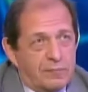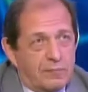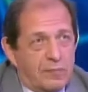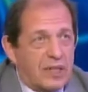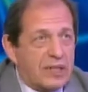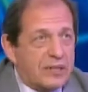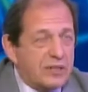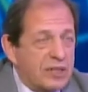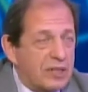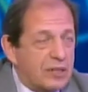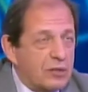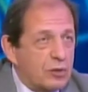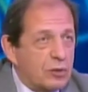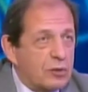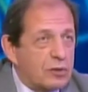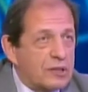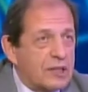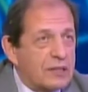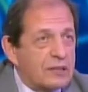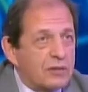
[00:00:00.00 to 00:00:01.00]
Mahşerin
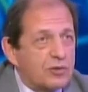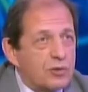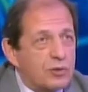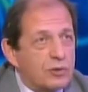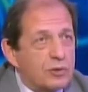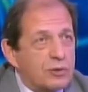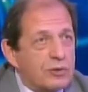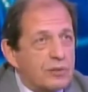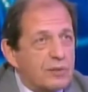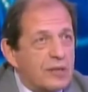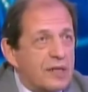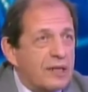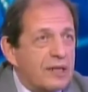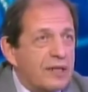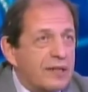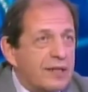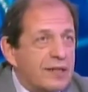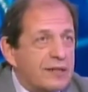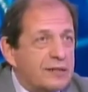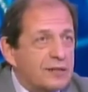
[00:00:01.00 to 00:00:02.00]
dört atlısı diyorum
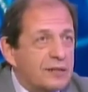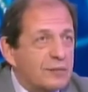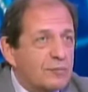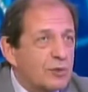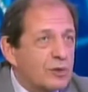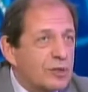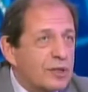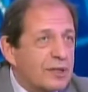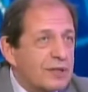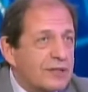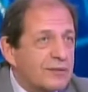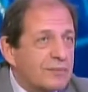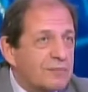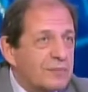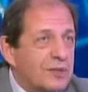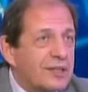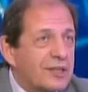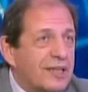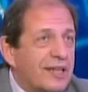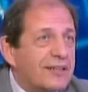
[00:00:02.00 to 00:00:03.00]
hala artık bunları da
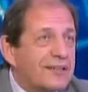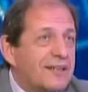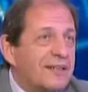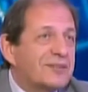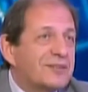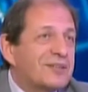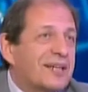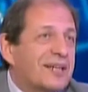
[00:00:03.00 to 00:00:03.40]
bir tekrar